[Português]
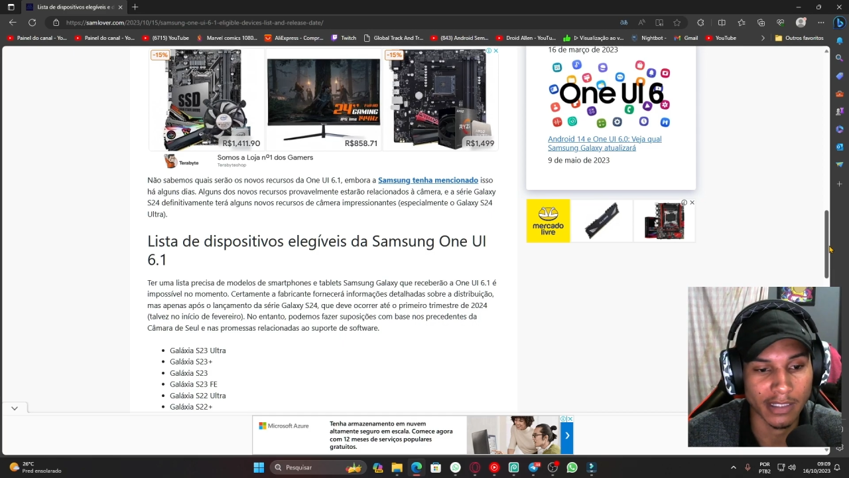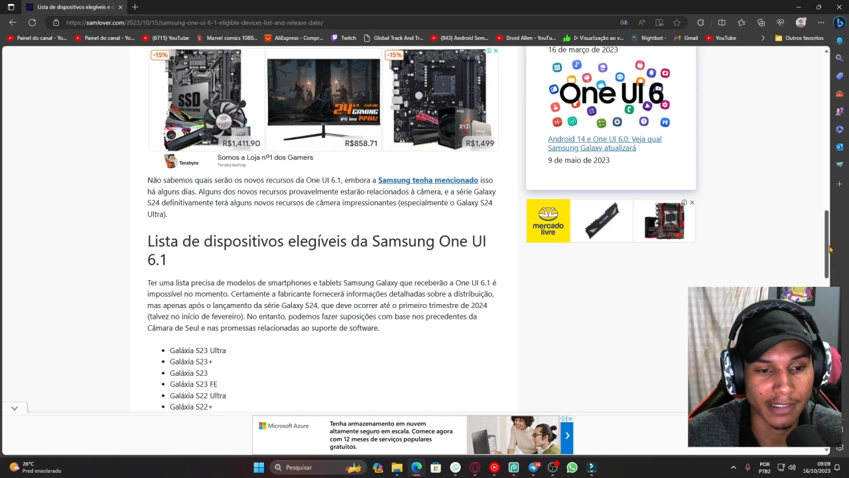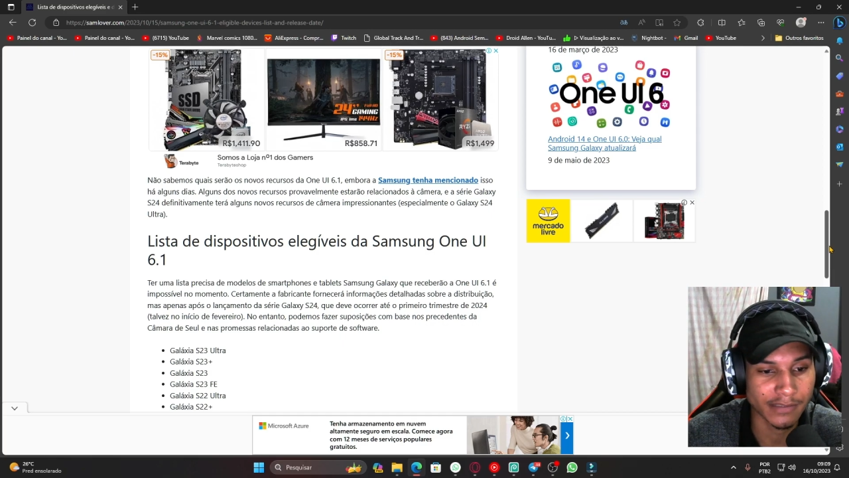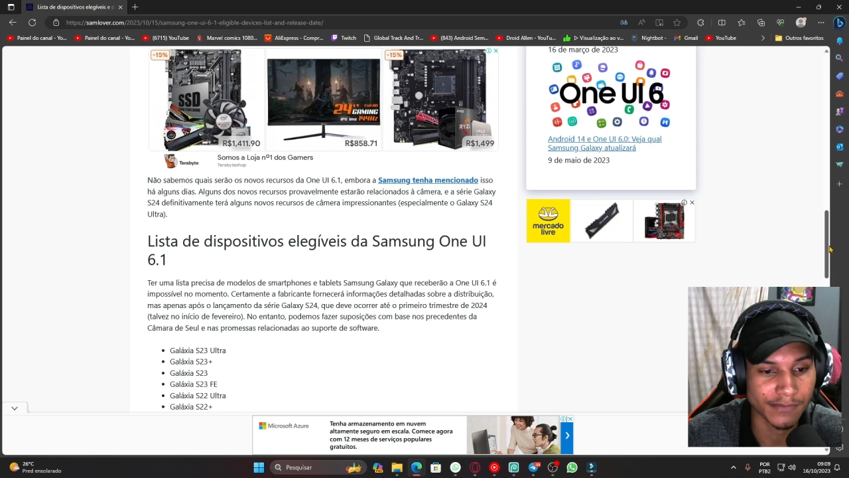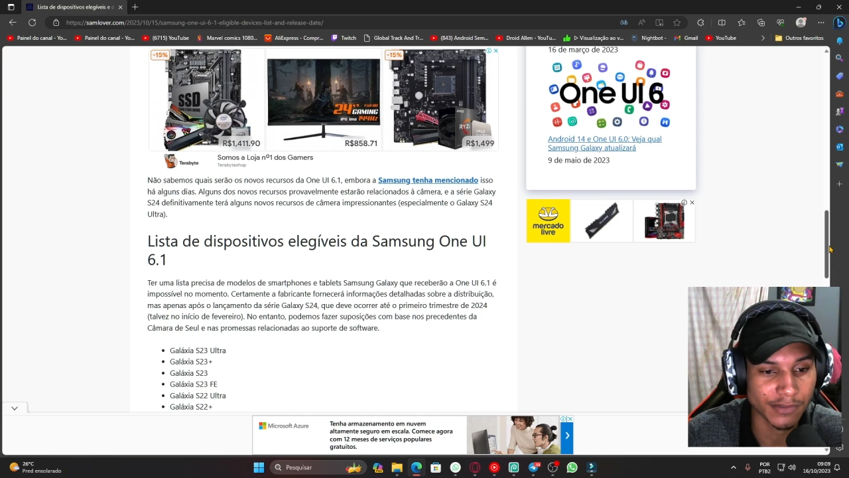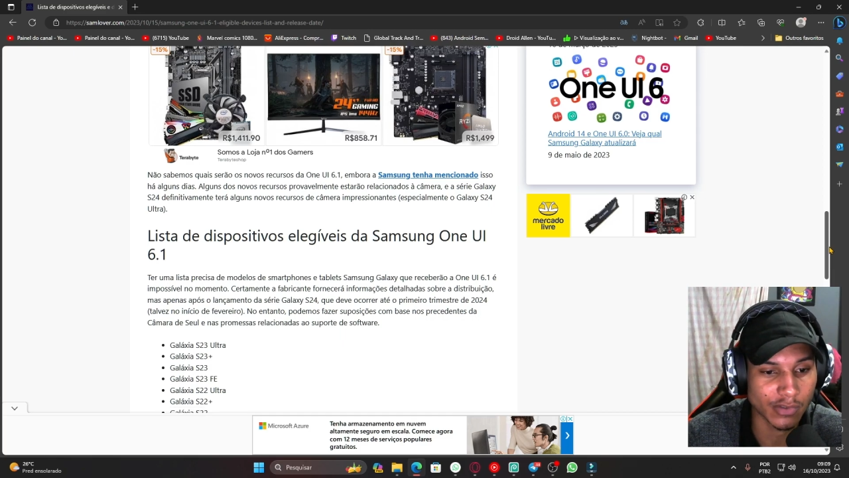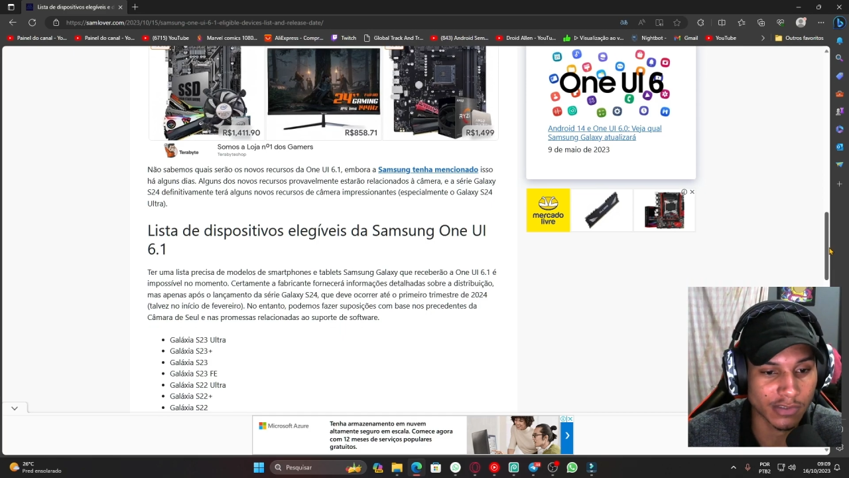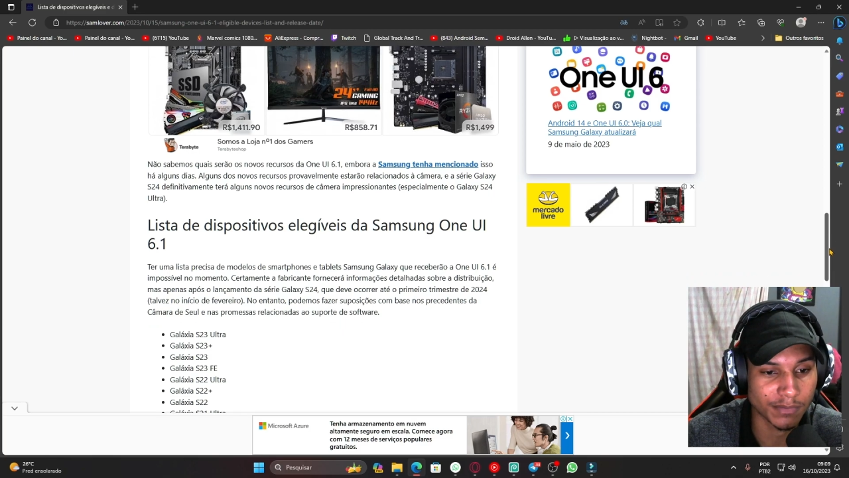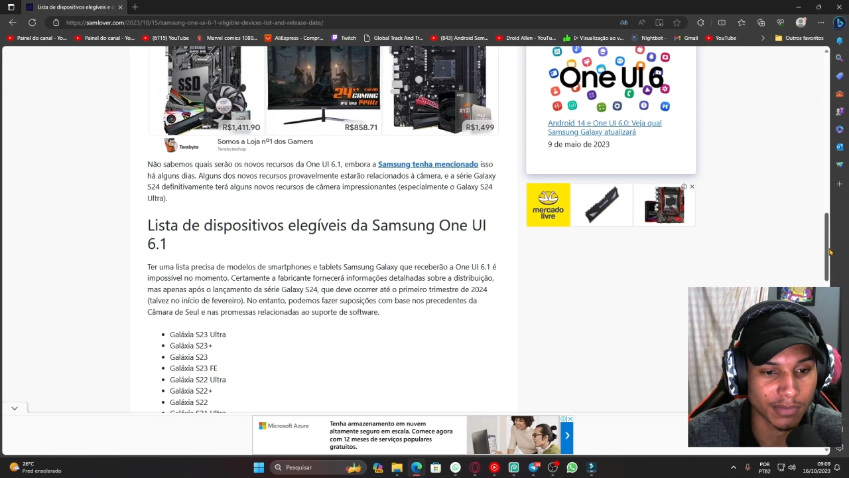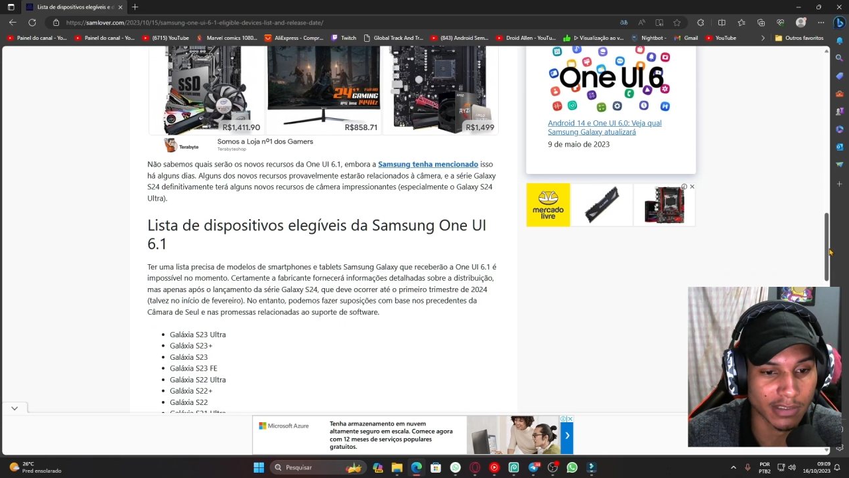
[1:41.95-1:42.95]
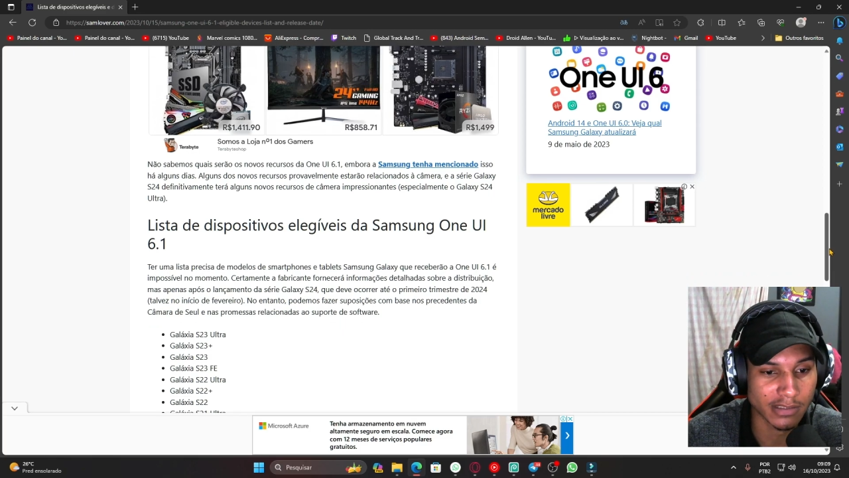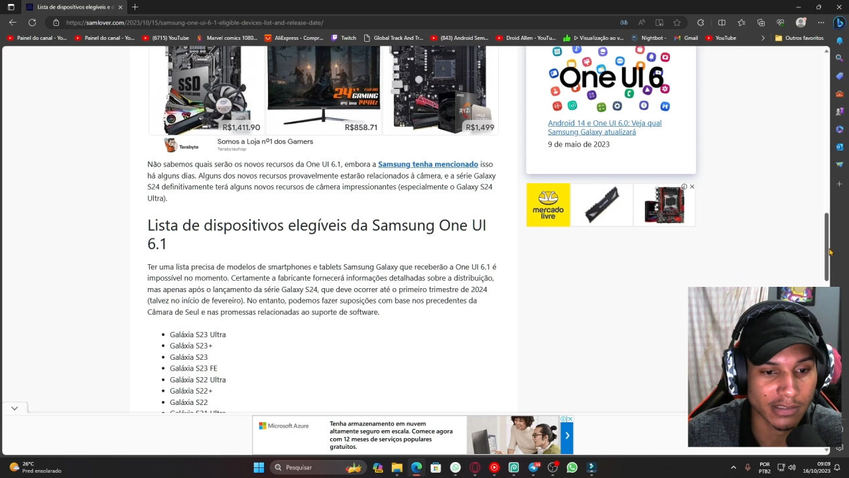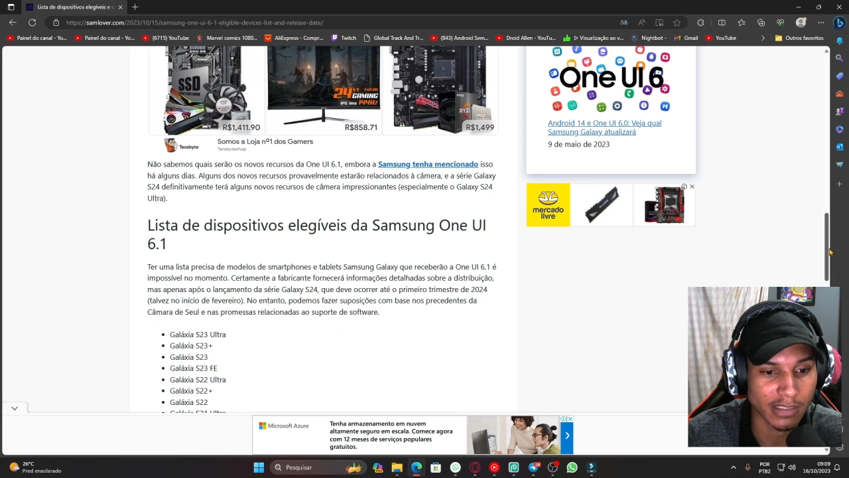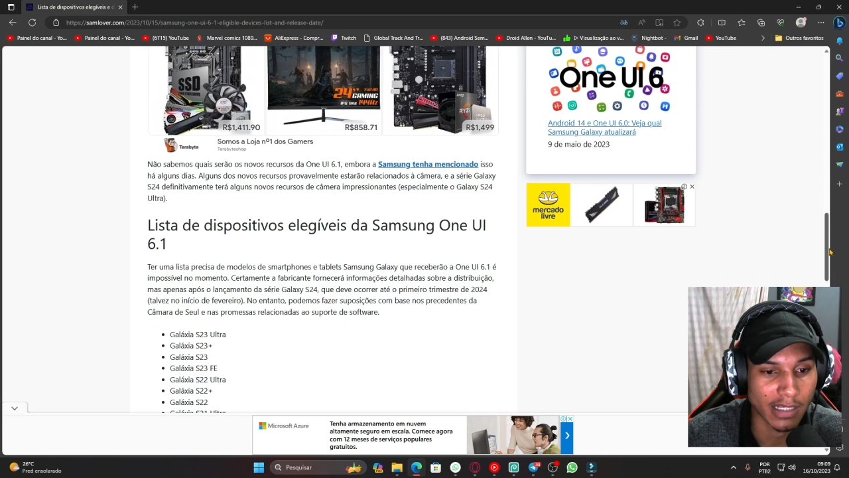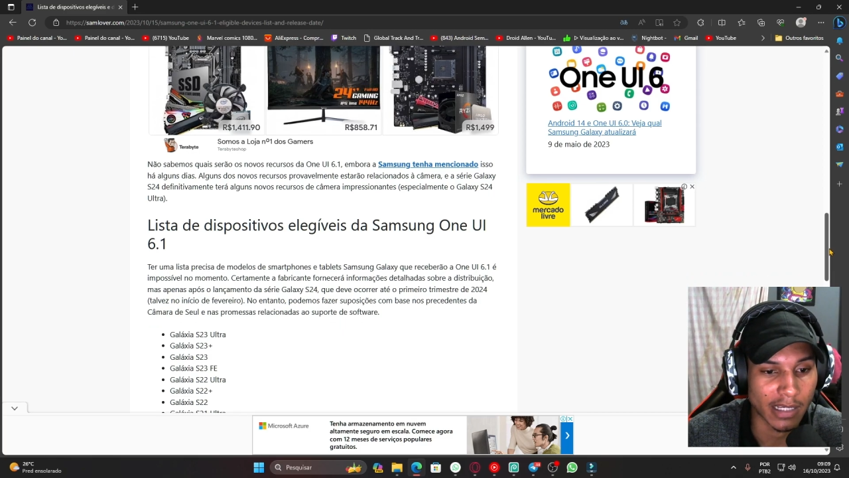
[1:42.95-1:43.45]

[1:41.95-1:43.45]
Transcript: S22 Plus,